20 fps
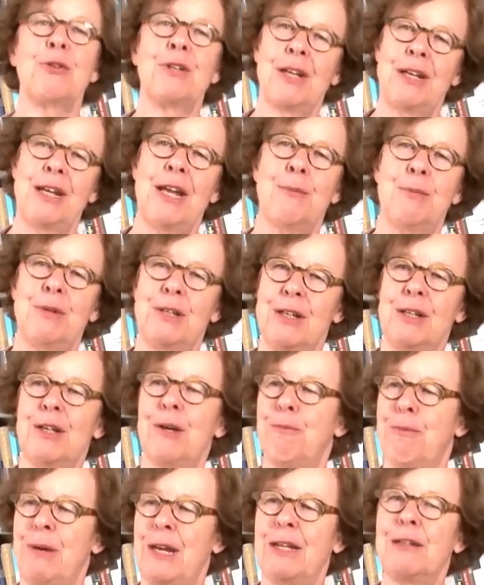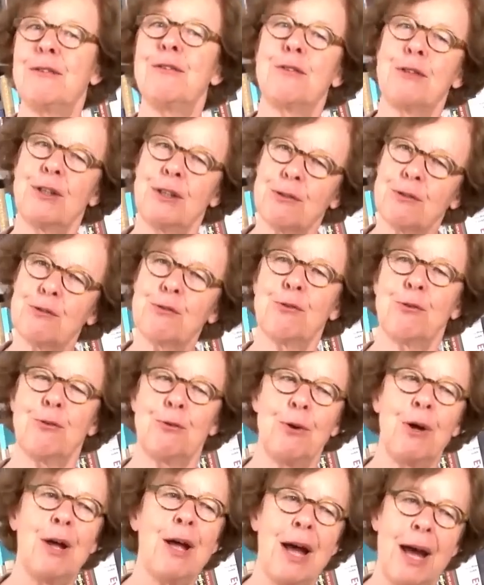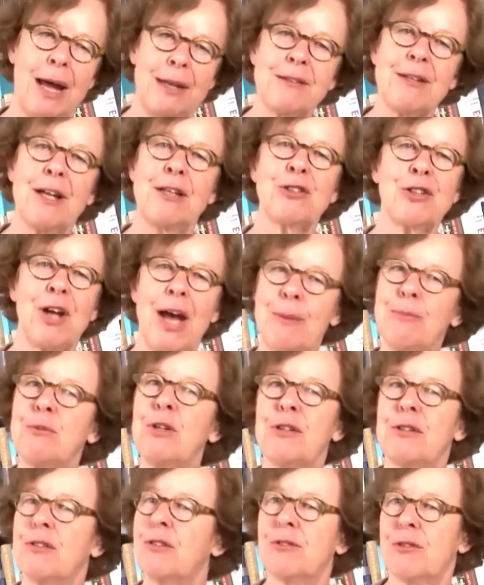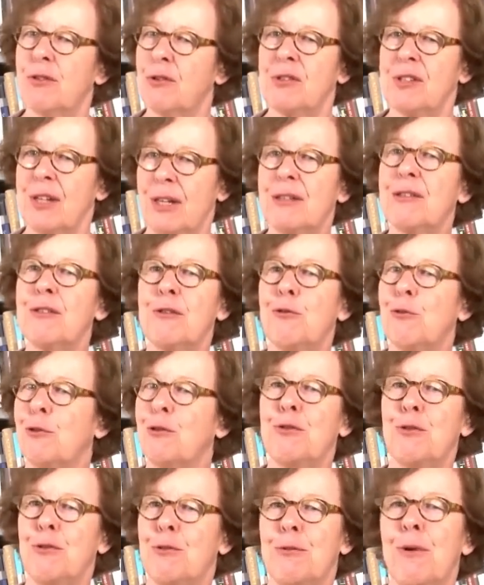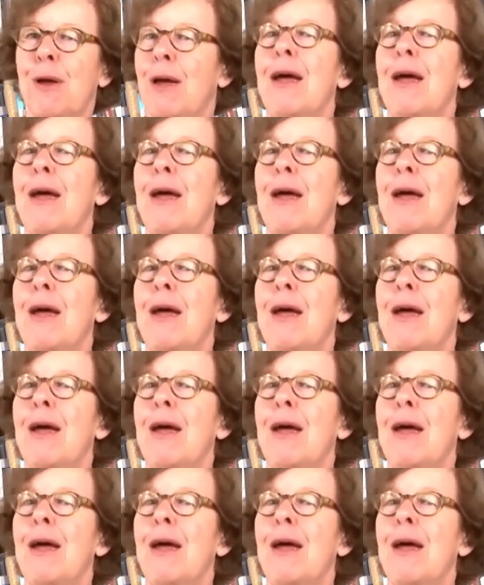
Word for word: Und dann habe ich ihn gebeten, sich zu, an seinen Schreibtisch zu setzen und zu,